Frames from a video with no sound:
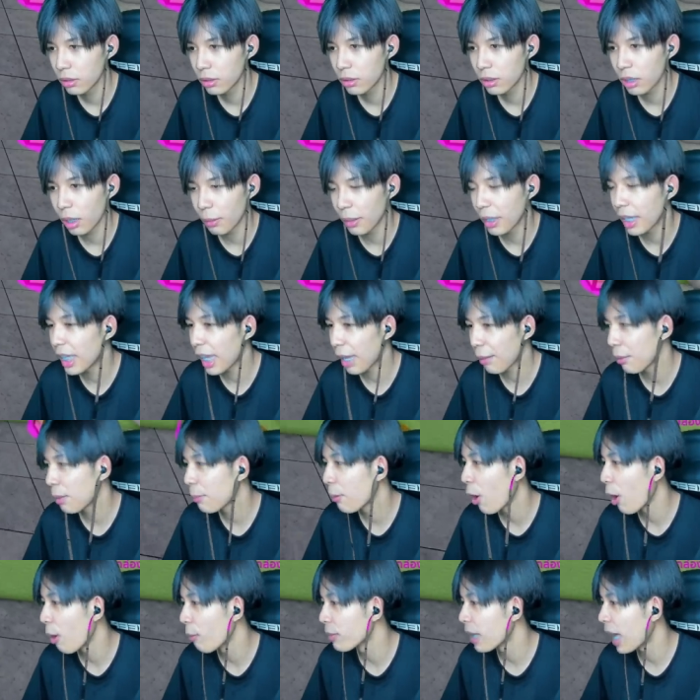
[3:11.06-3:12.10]
แต่พี่ก็ยังไม่
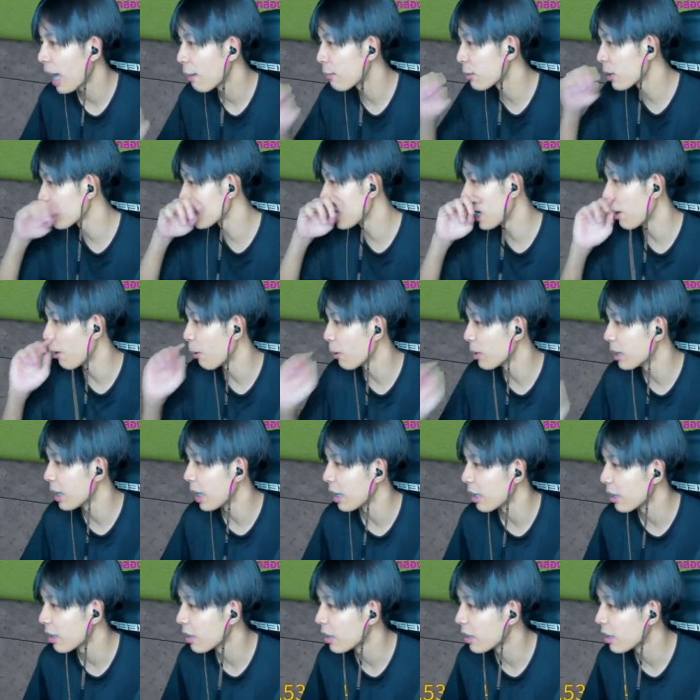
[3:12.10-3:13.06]
พร้อมนะครับสาวๆคนไหนก็